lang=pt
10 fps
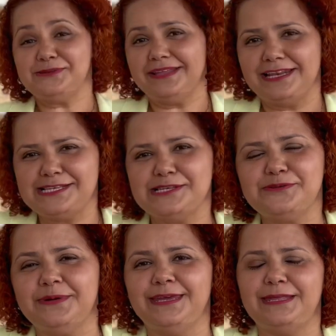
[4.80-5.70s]
Sou Andressa
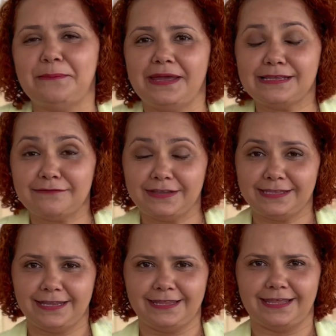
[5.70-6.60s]
Suênia, médica
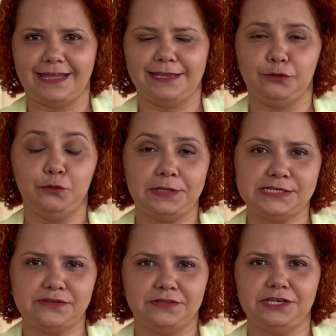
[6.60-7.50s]
veterinária,
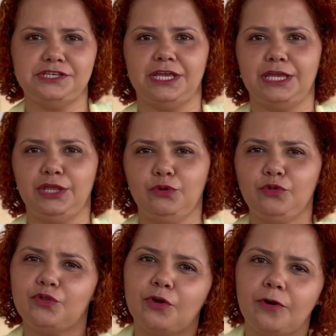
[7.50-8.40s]
nutricionista e
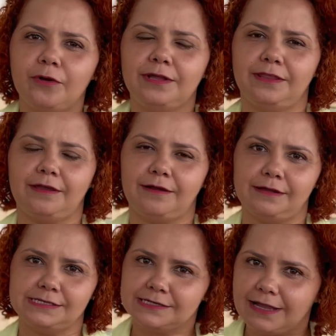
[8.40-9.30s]
nutróloga de
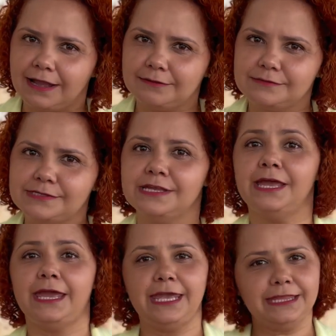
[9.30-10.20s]
cães e gatos
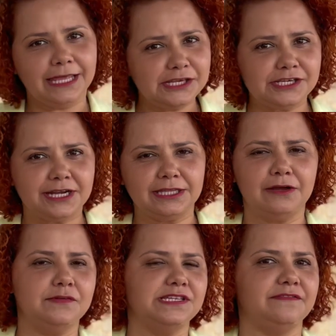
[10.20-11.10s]
e neste
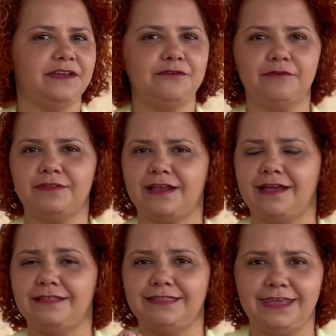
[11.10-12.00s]
canal você vai
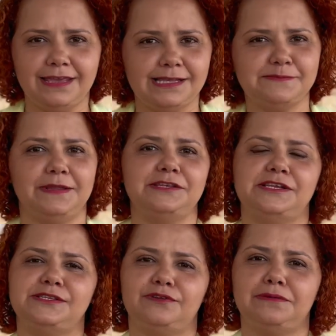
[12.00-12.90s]
encontrar dicas para
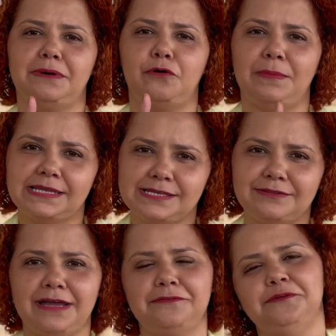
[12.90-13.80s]
deixar seu animal mais
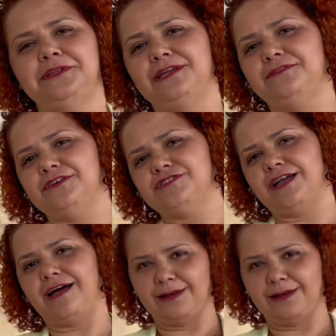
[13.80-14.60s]
saudável através da